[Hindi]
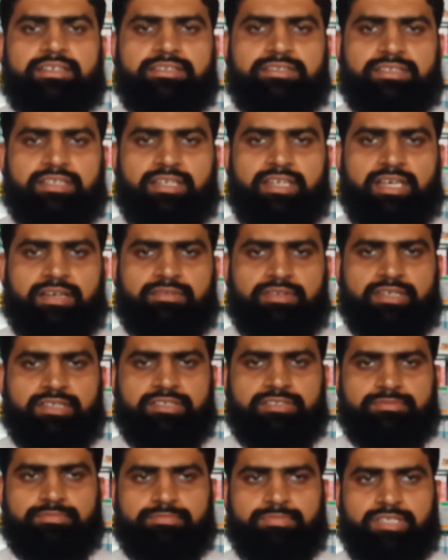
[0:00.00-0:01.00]
इसके अलावा
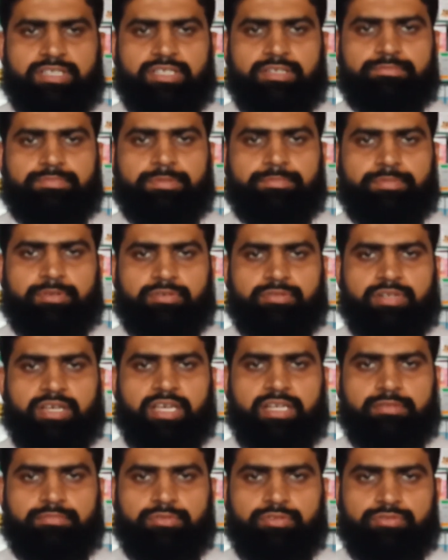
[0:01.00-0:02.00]
इसमें
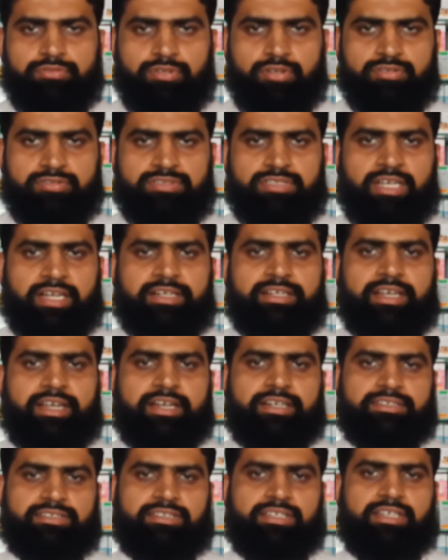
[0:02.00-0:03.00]
पिप्रोनाइल ब्यूटॉक्साइड
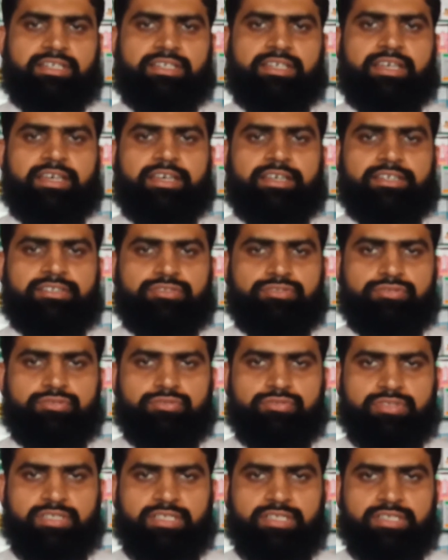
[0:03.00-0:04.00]
ऐड किया गया है
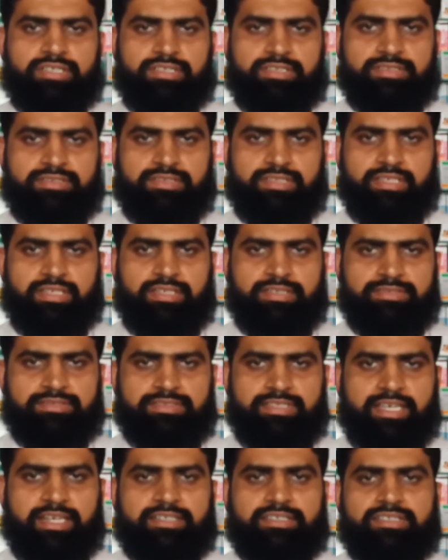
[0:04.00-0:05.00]
जो कि इसके
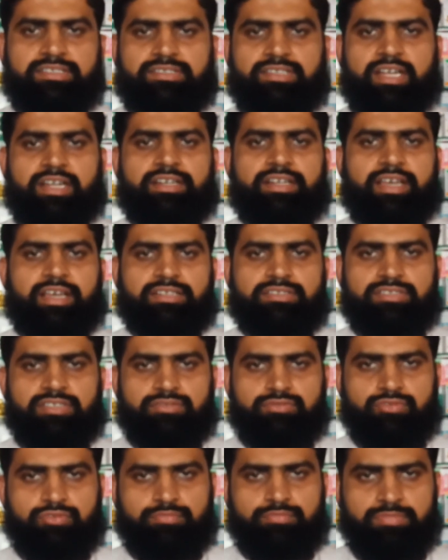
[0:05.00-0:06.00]
इंसेक्टिसाइड
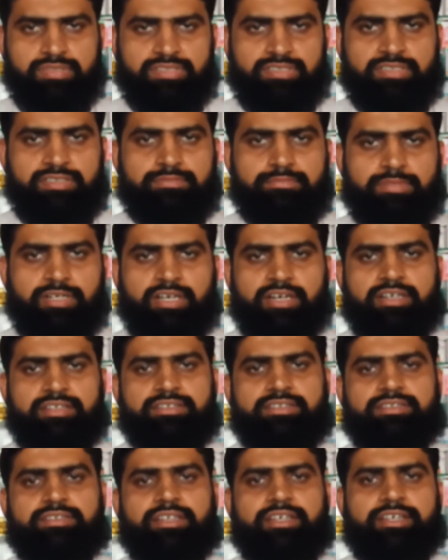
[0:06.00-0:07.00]
एक्शन को मज़ीद बढ़ा
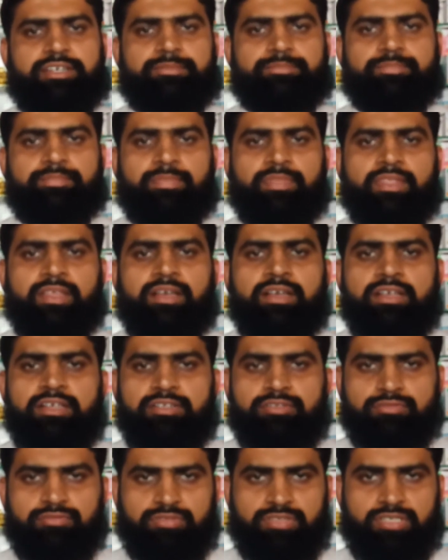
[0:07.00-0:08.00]
देता है
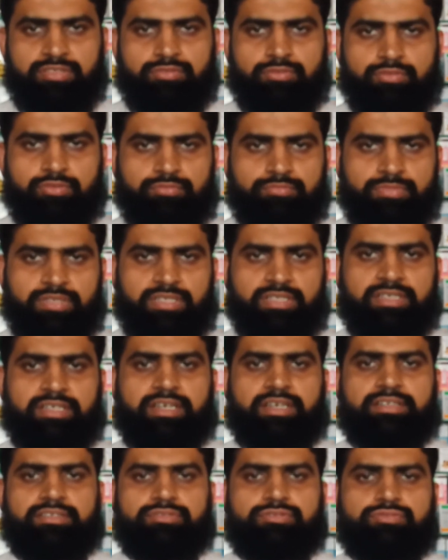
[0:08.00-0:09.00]
तो ये दोनों
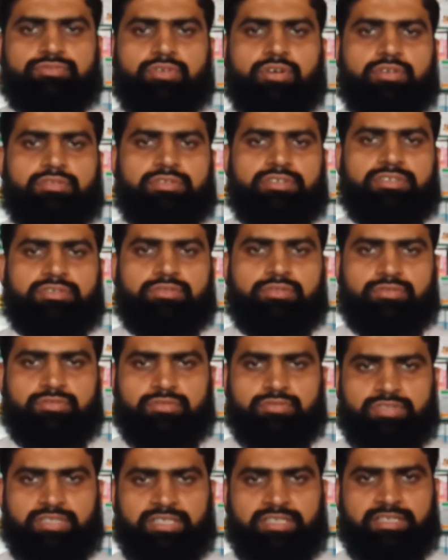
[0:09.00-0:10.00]
मिलकर जुआ और लीखों
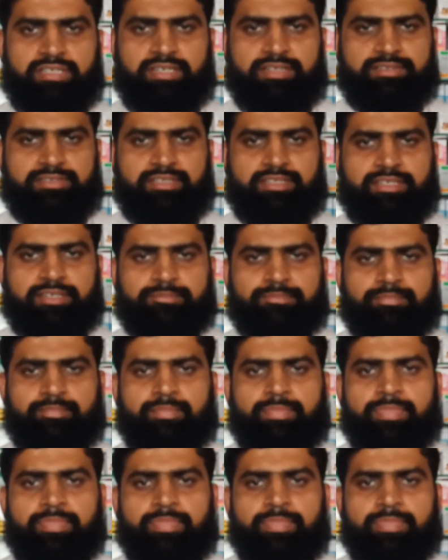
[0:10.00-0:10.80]
को किल करते हैं